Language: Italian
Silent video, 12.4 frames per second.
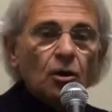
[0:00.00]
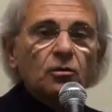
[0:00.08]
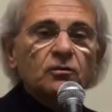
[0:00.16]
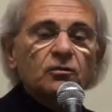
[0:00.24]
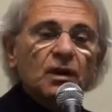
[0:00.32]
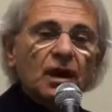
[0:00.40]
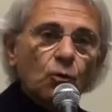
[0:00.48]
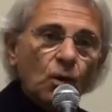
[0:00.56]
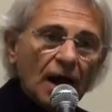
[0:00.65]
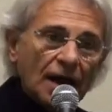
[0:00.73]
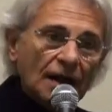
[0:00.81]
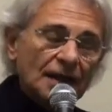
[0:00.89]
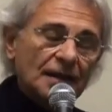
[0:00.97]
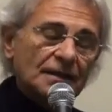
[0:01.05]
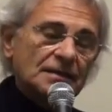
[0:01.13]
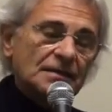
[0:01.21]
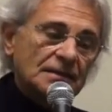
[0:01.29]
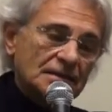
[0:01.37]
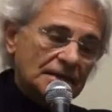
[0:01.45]
contro la quale
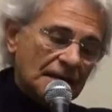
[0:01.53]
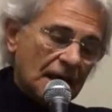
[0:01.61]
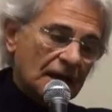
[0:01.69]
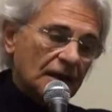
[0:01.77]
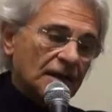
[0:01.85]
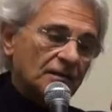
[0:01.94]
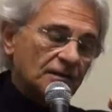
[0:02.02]
si è